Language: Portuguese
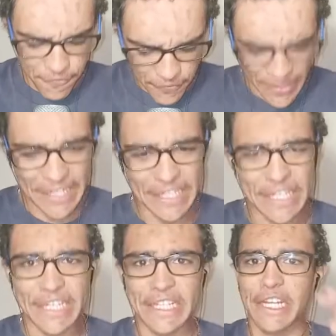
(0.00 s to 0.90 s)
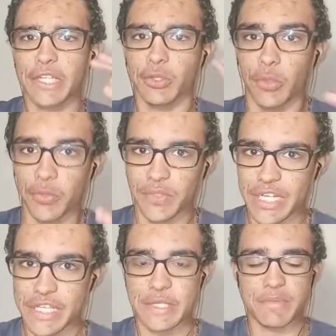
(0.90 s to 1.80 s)
Fala aí galera, tô
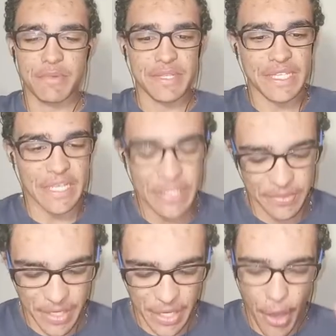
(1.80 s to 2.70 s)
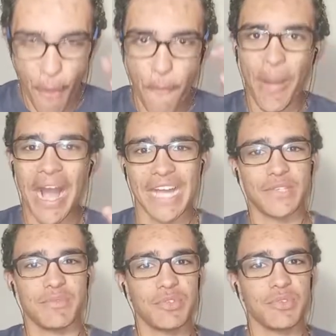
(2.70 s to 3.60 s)
trazendo pra vocês aqui no canal mais
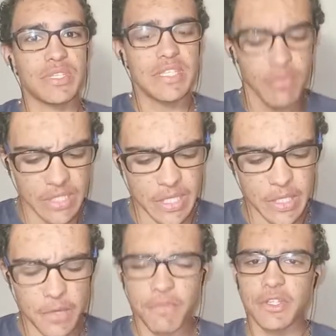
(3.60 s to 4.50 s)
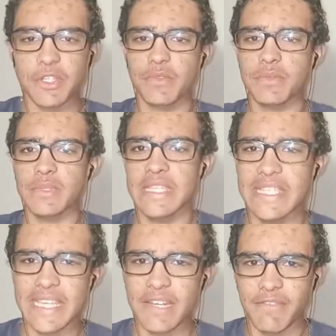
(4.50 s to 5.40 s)
vídeos Se você ainda não for inscrito, se
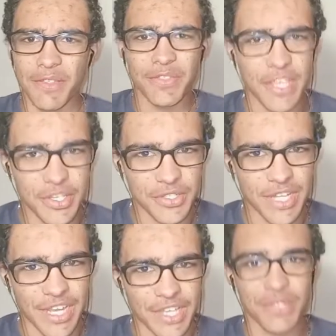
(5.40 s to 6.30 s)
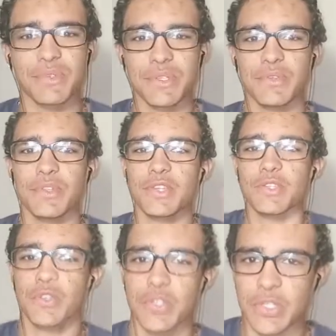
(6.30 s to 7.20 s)
inscreva, deixa o like, ativa o sininho das
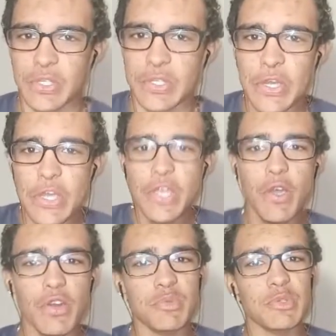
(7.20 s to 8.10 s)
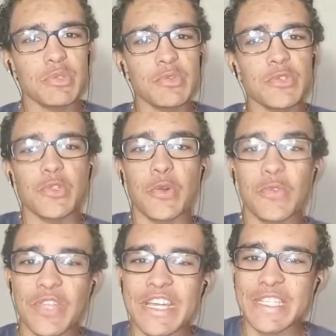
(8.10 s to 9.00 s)
notificações E hoje eu estou
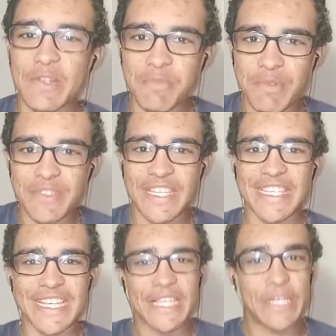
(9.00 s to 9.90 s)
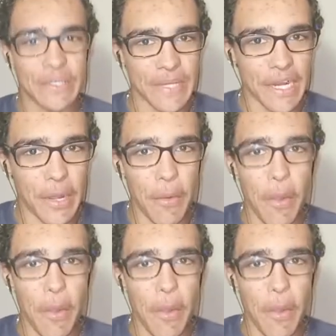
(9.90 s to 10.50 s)
trazendo pra vocês aqui no canal